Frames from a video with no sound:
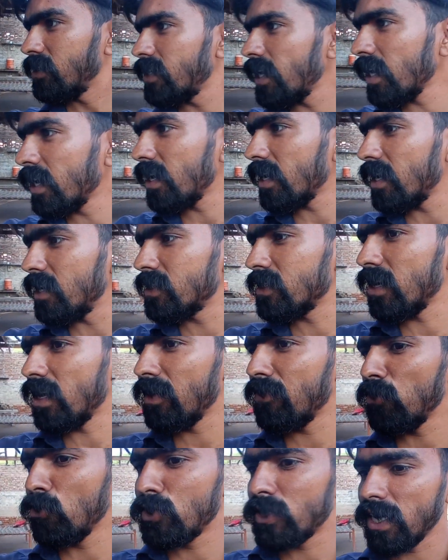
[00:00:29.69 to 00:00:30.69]
चेक करें इसका
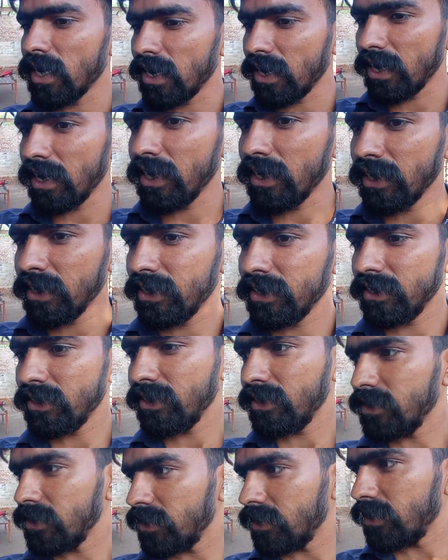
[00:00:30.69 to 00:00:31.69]
रिव्यू चेक करें
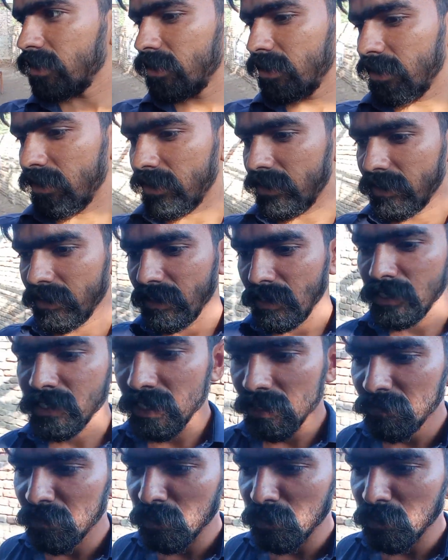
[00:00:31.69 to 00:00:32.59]
इसकी